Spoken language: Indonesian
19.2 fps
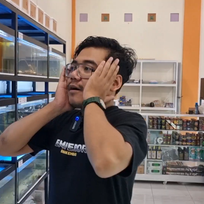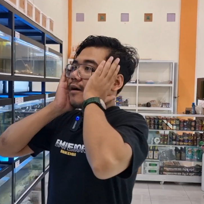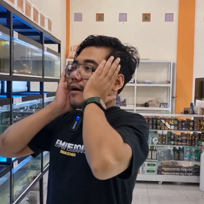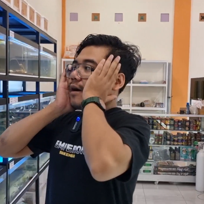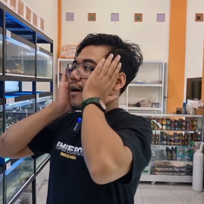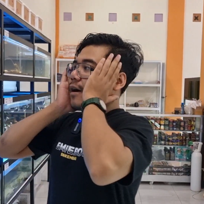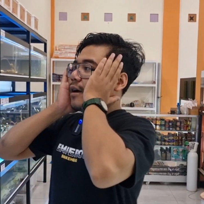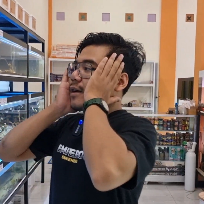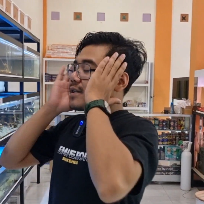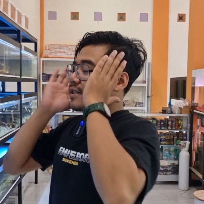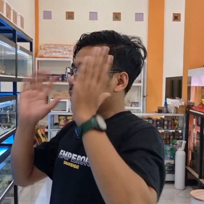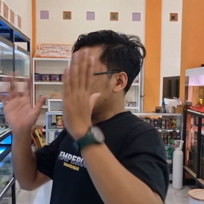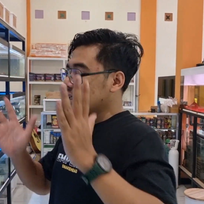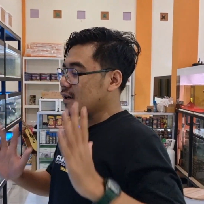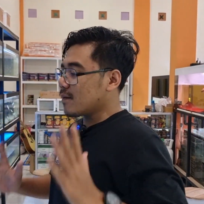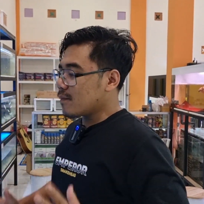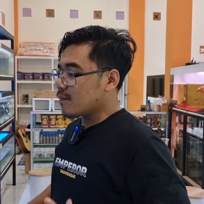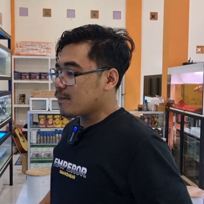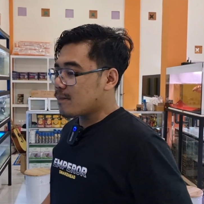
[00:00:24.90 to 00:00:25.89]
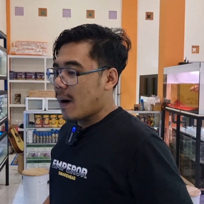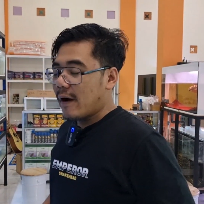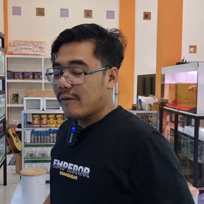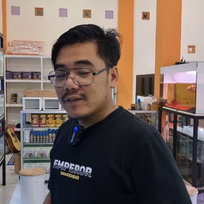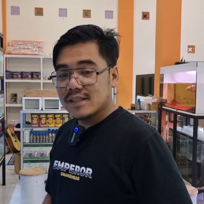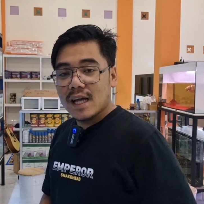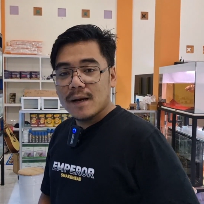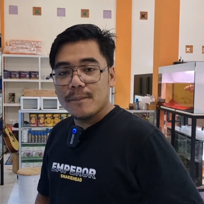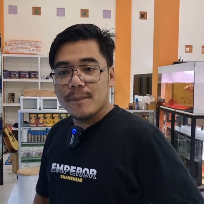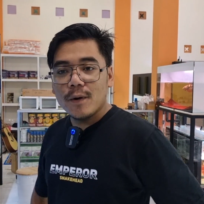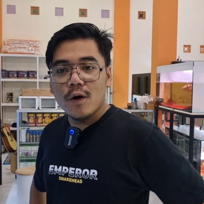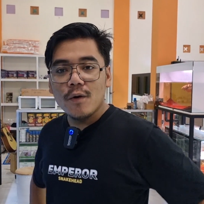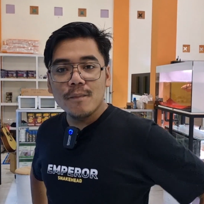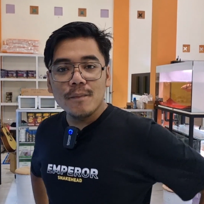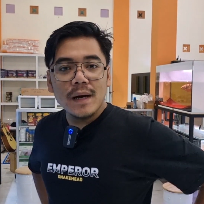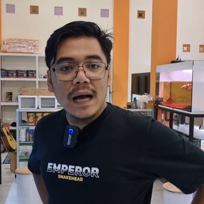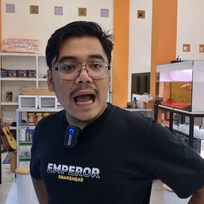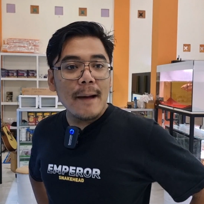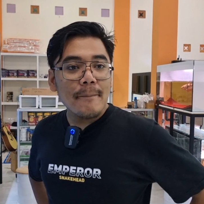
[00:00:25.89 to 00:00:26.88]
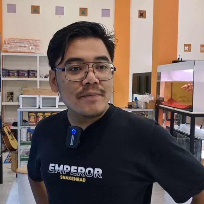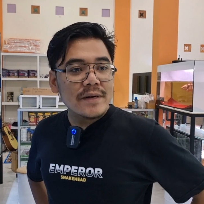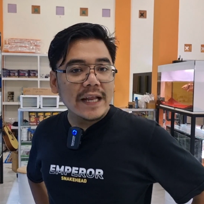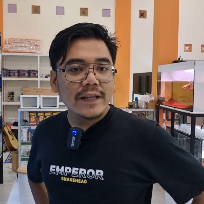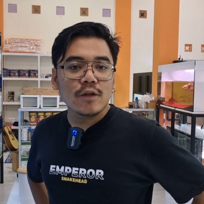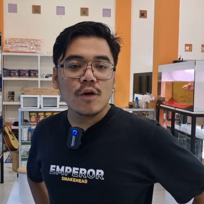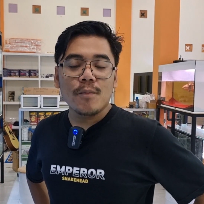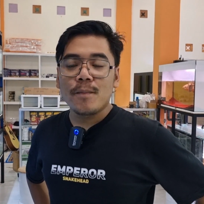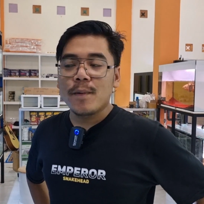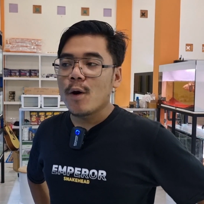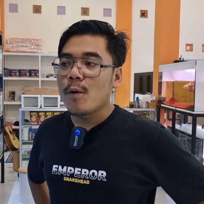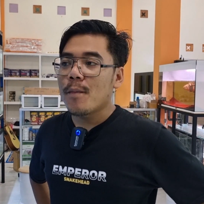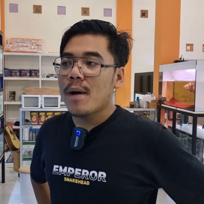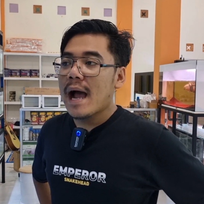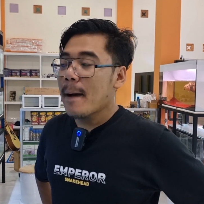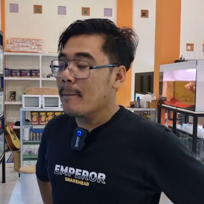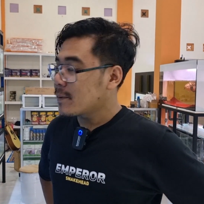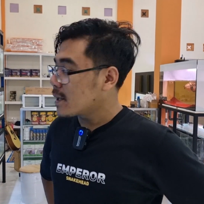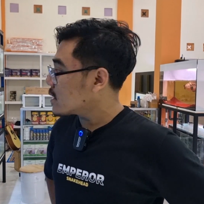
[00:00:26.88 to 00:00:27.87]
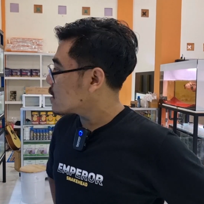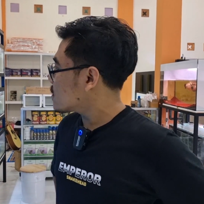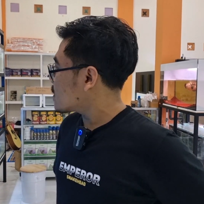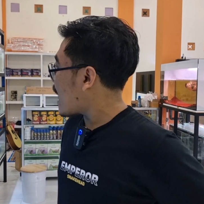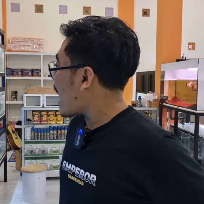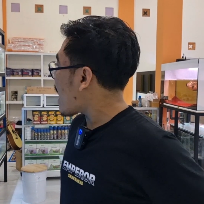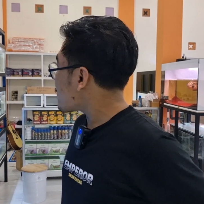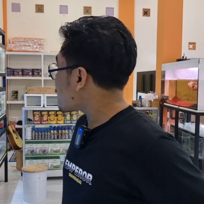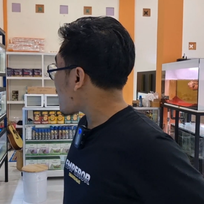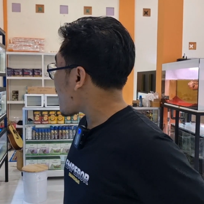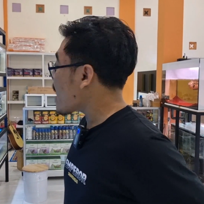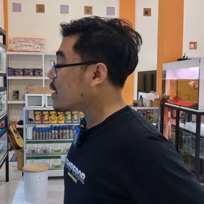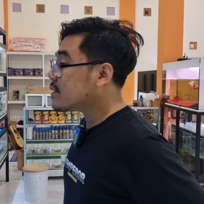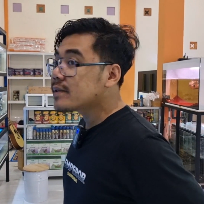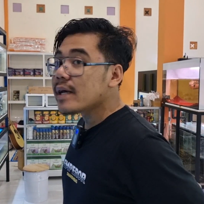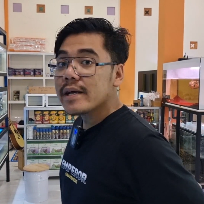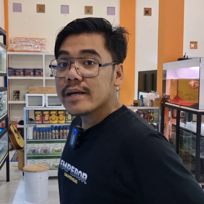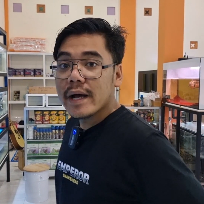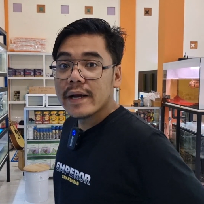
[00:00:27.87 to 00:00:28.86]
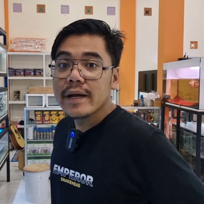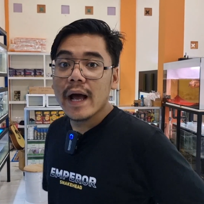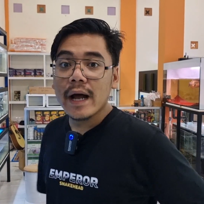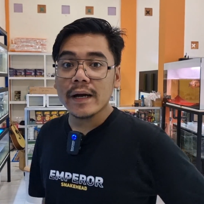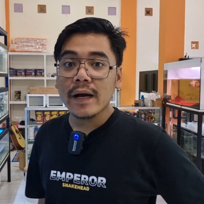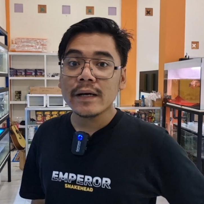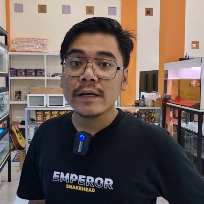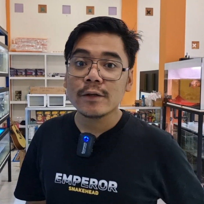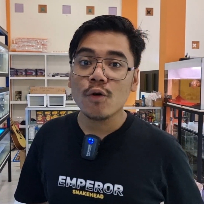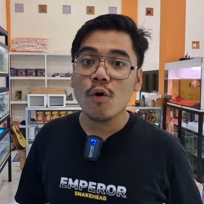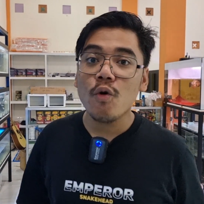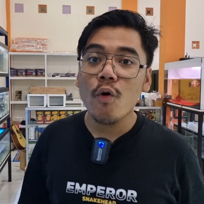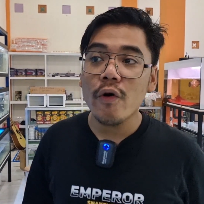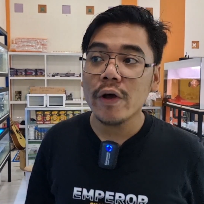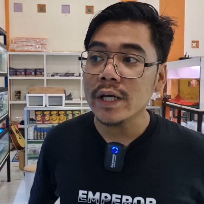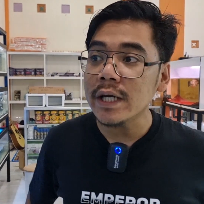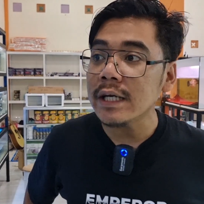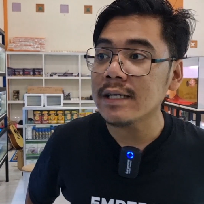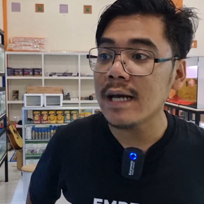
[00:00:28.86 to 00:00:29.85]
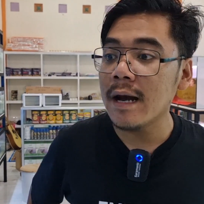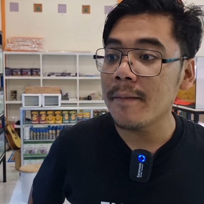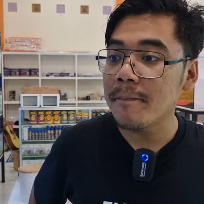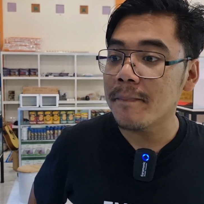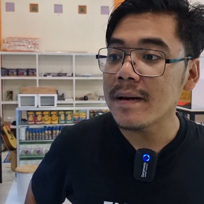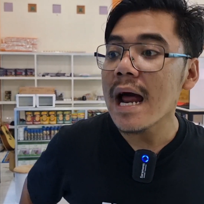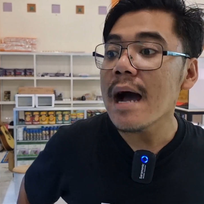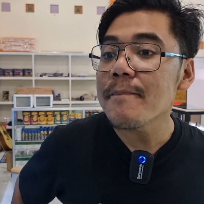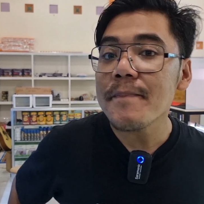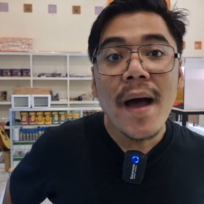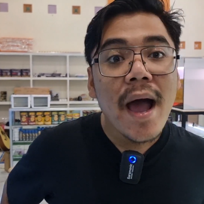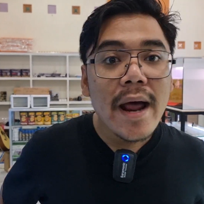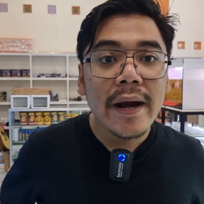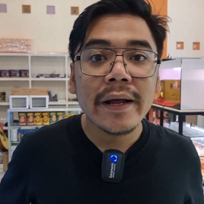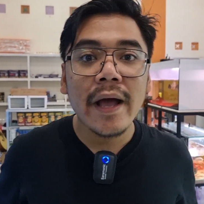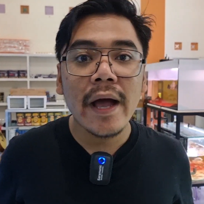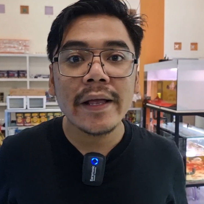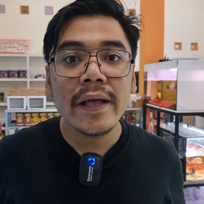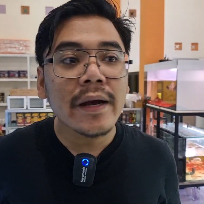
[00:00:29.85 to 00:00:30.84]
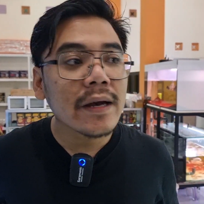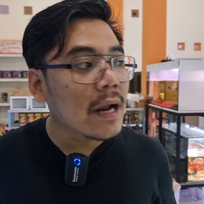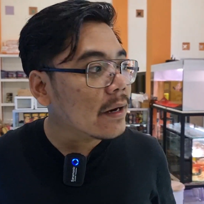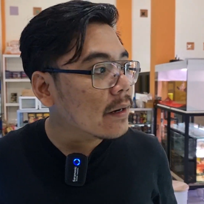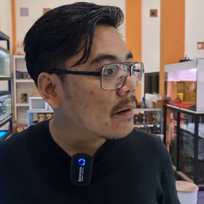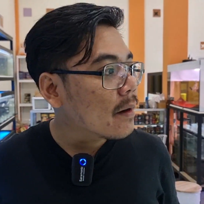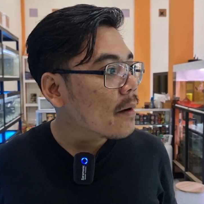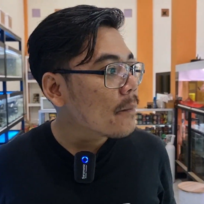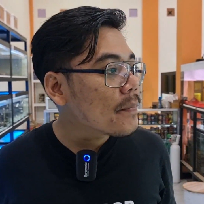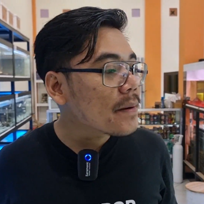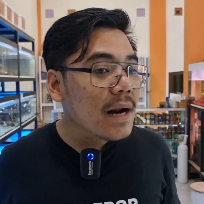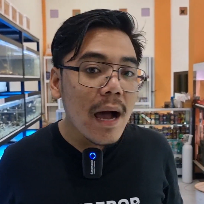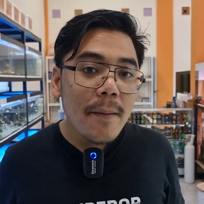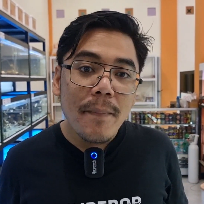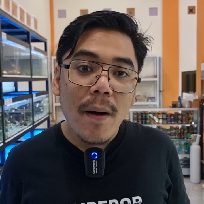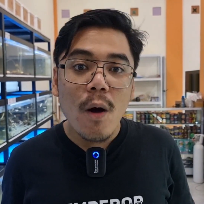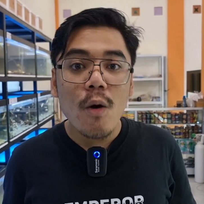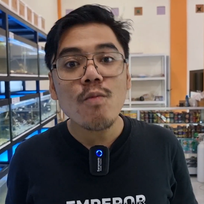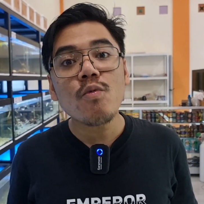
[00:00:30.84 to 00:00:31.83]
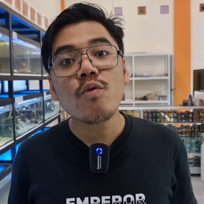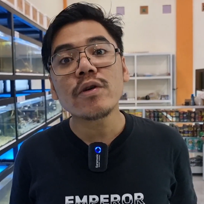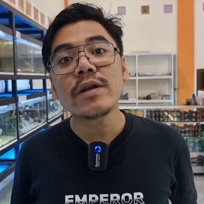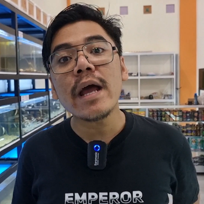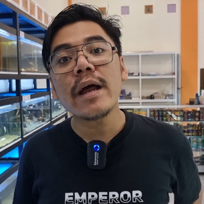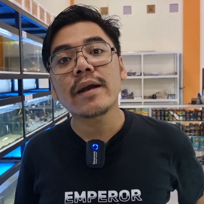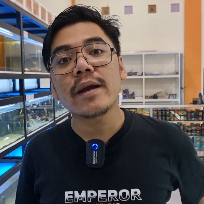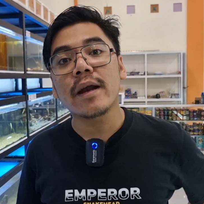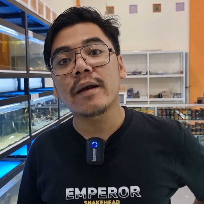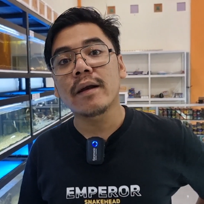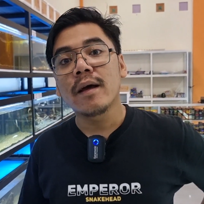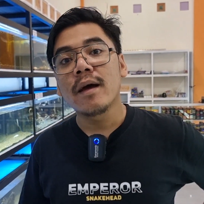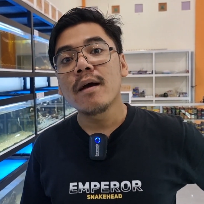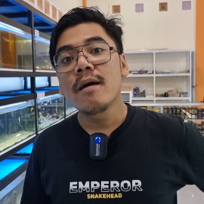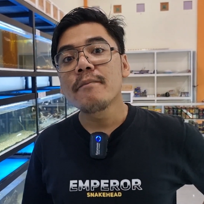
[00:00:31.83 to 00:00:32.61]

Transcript: Uh, di sini Bang Fisan belum mengupdate ya, belum mengupdate apa aja ikan yang ada di toko ini dan berapa harganya dan berapa umurnya dan